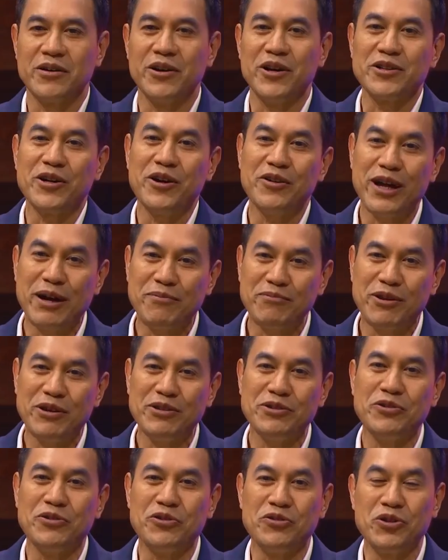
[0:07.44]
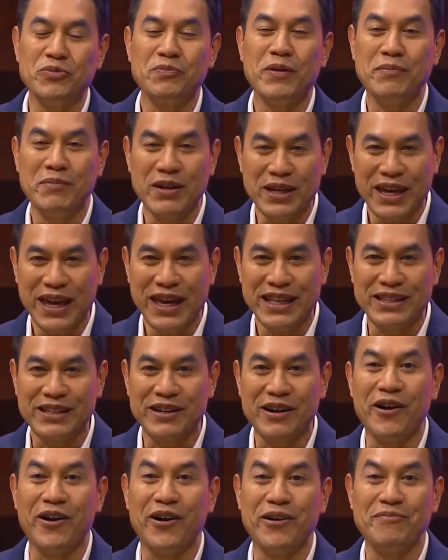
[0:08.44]
ขอต้อนรับเข้าสู่ซูเปอร์มาร์เก็ต
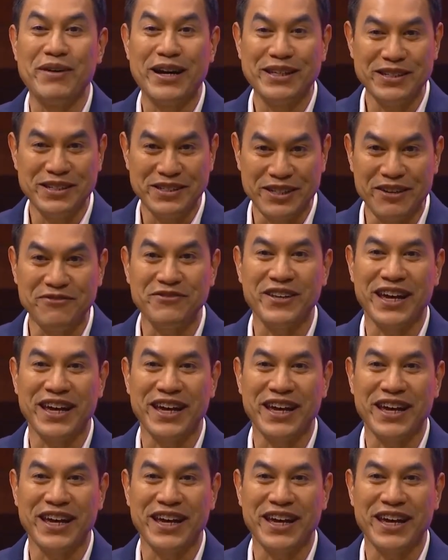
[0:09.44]
ของ MasterChef